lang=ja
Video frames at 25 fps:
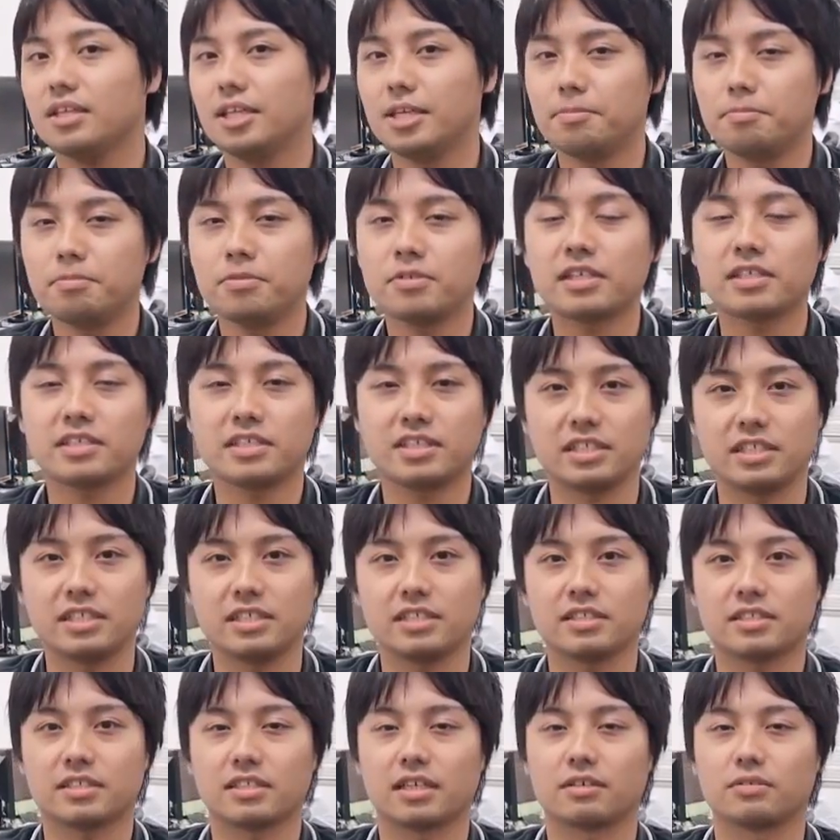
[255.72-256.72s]
1分
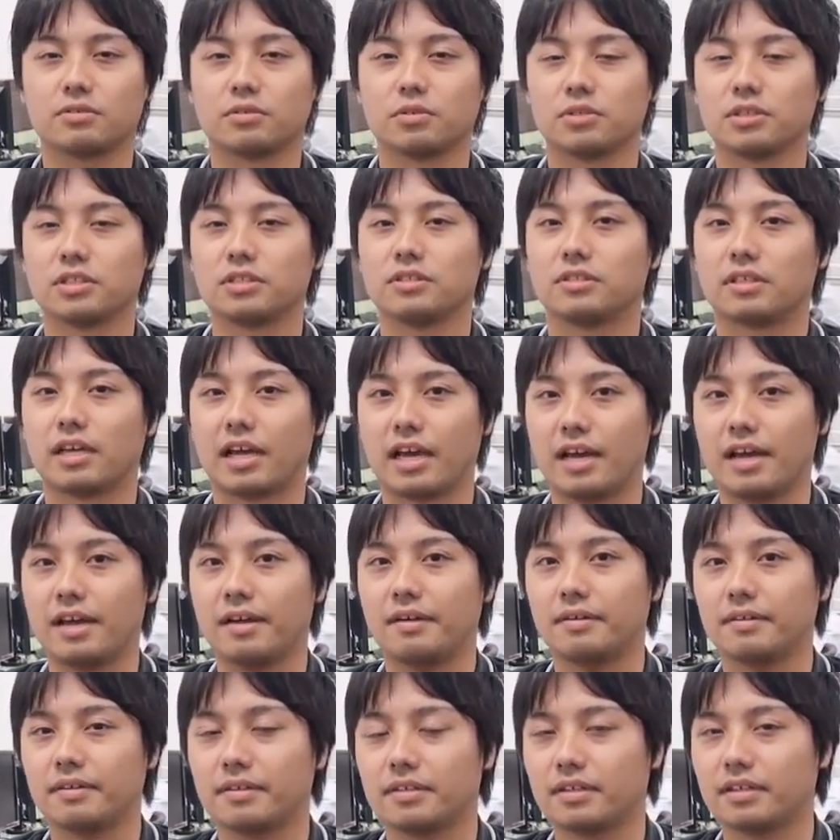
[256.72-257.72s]
足スキャルロジックで
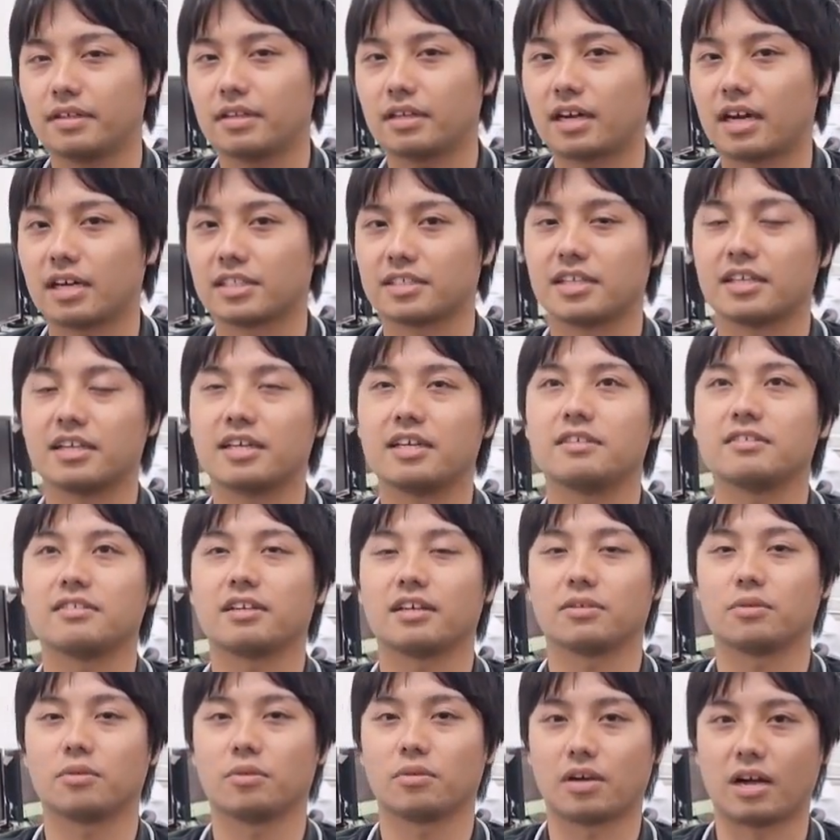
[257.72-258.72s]
稼げる
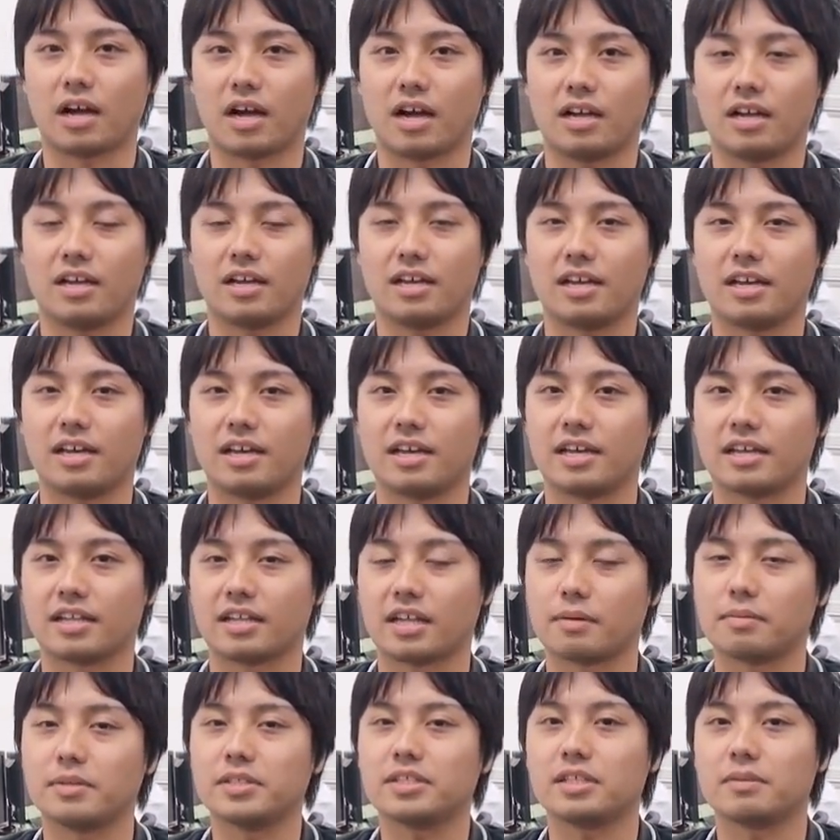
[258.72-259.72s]
かどうか、
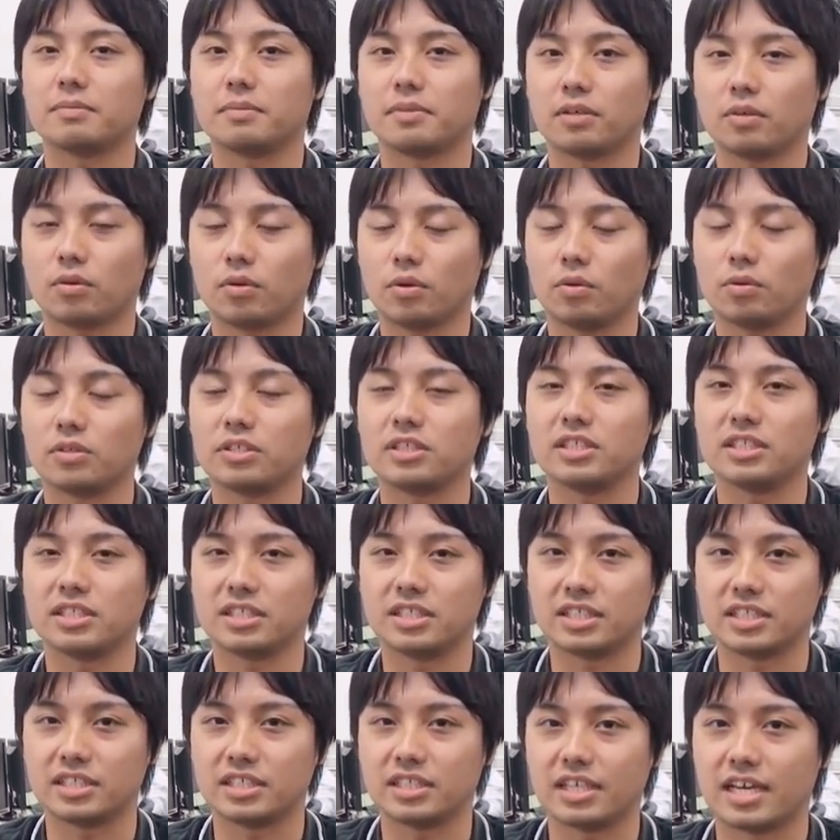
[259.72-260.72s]
えー、試してみ今日一
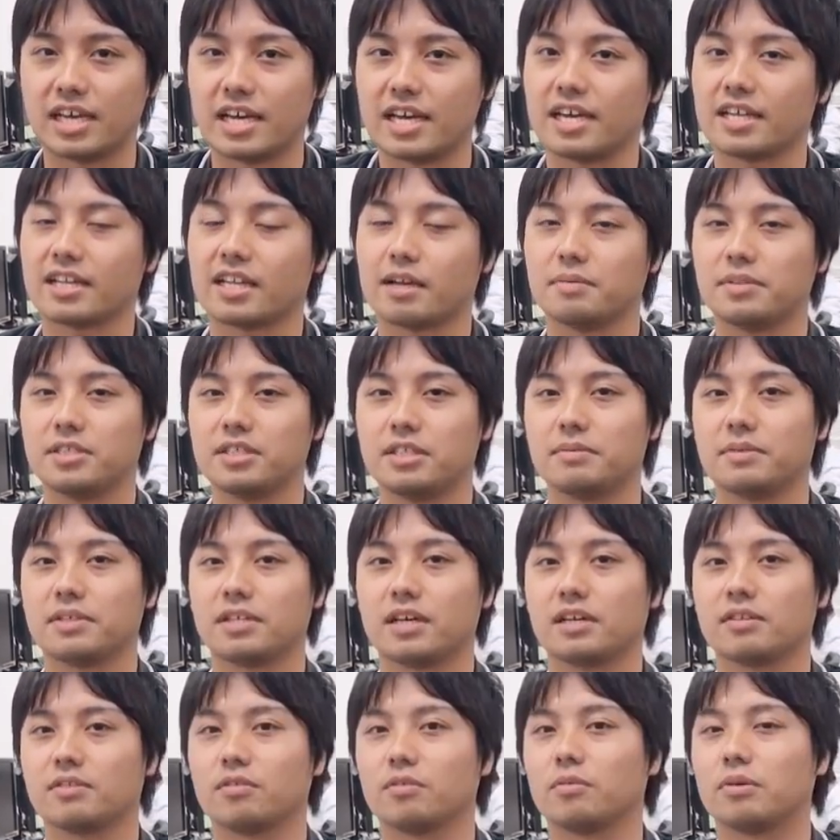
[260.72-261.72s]
日、えー、試してみ
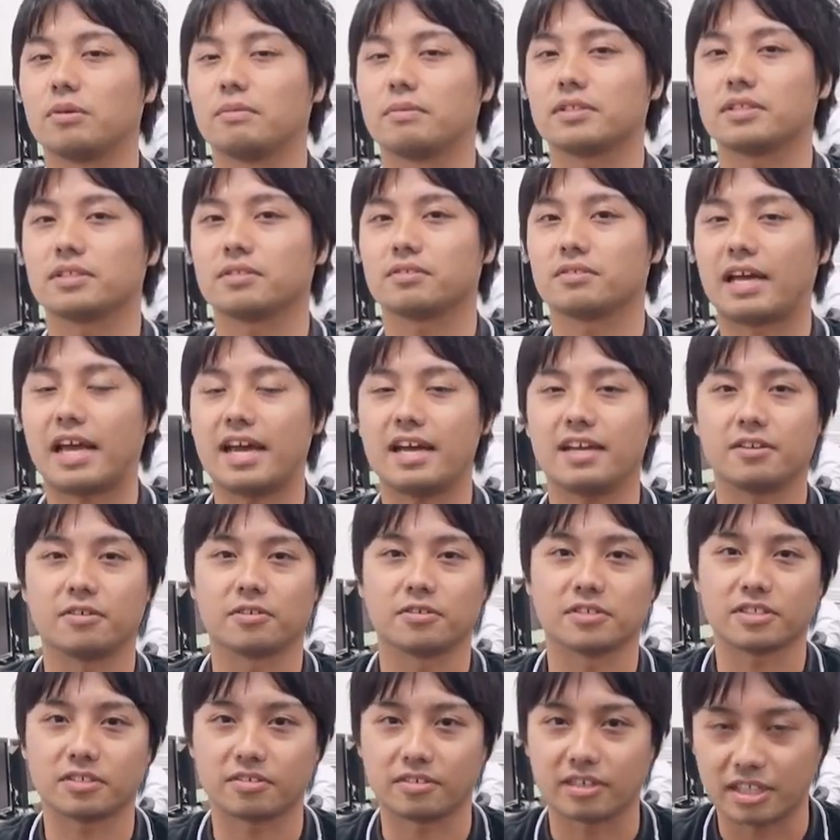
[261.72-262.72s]
たいと思いますのでよ
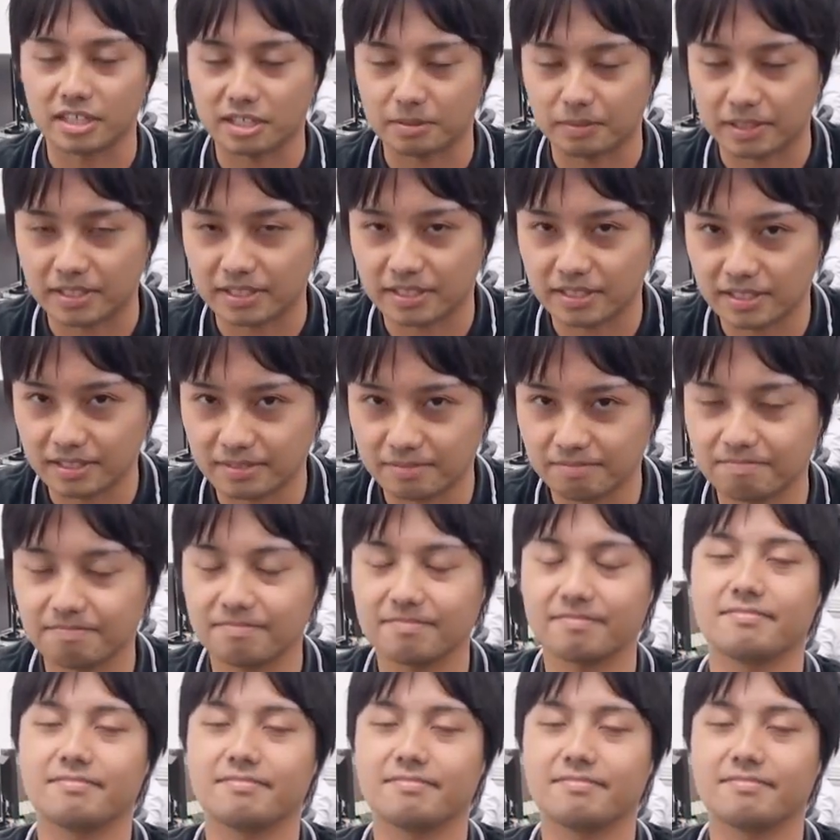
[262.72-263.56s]
ろしくお願いします。